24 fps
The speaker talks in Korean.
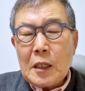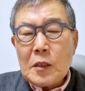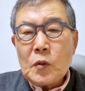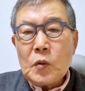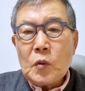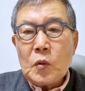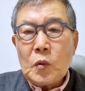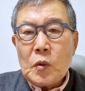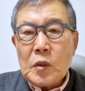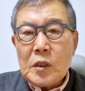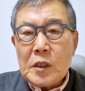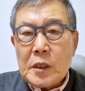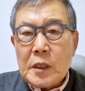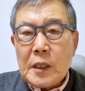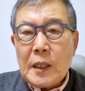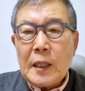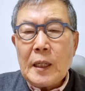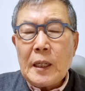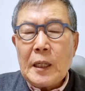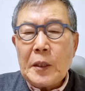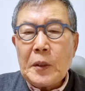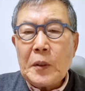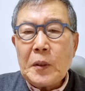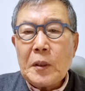수도
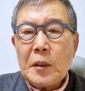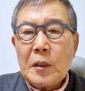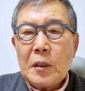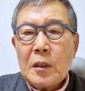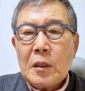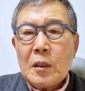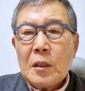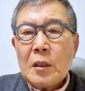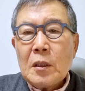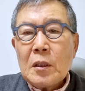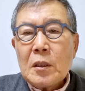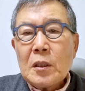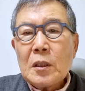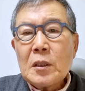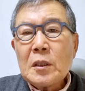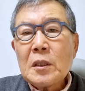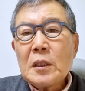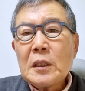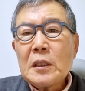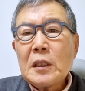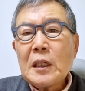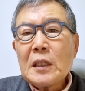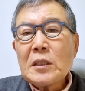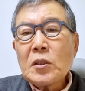있잖아요. 그건
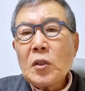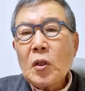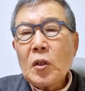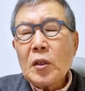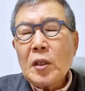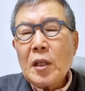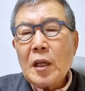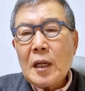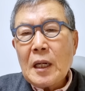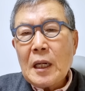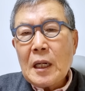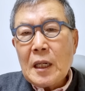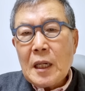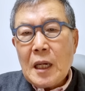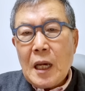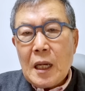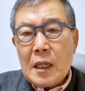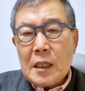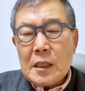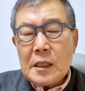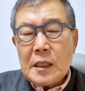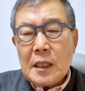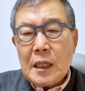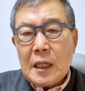그가 선택한 게
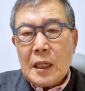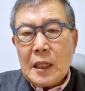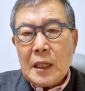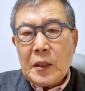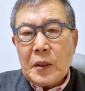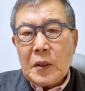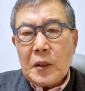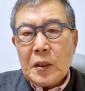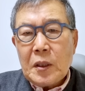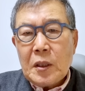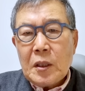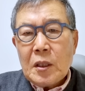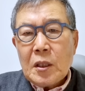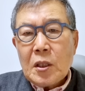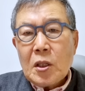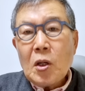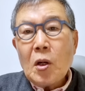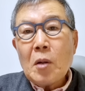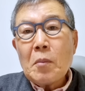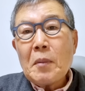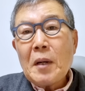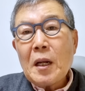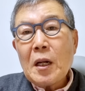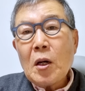아니잖아요. 그
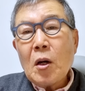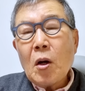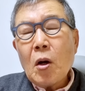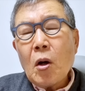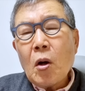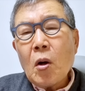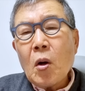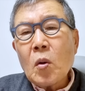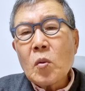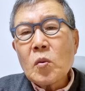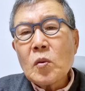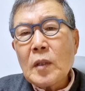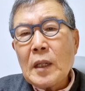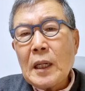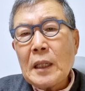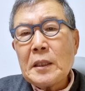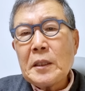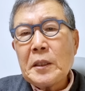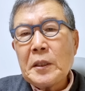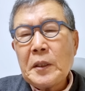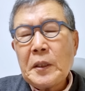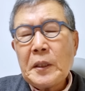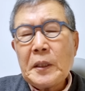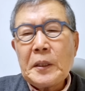얼마나 억울한
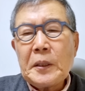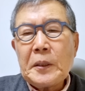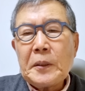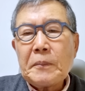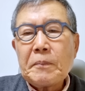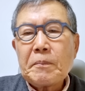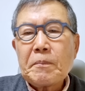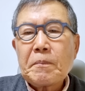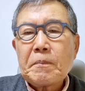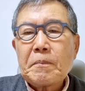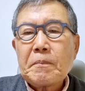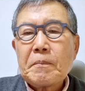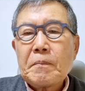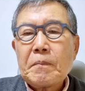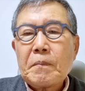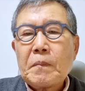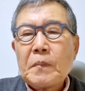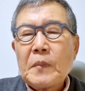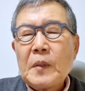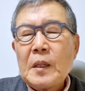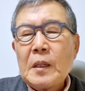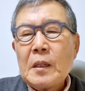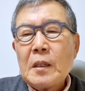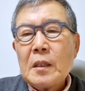일이에요.
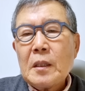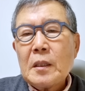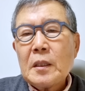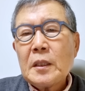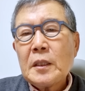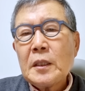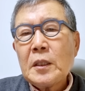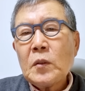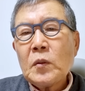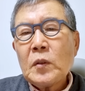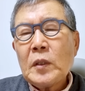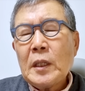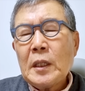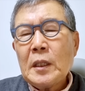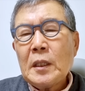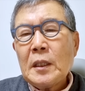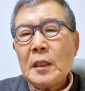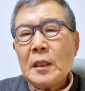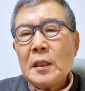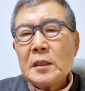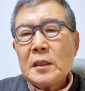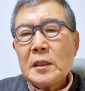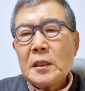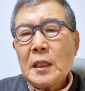그런데 우리의
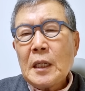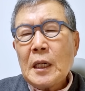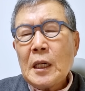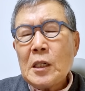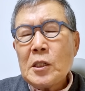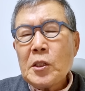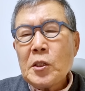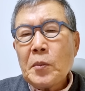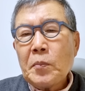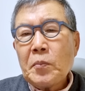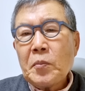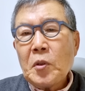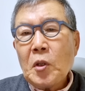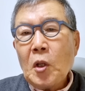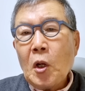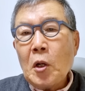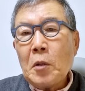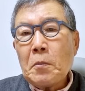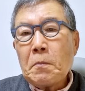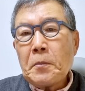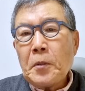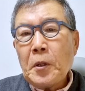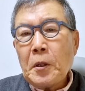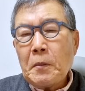시간을 좀
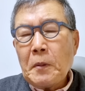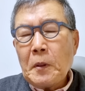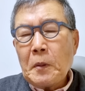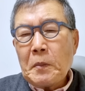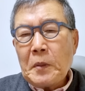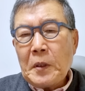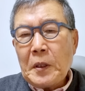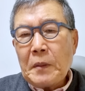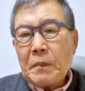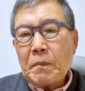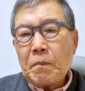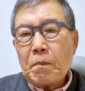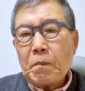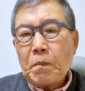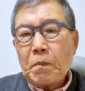넓혀보면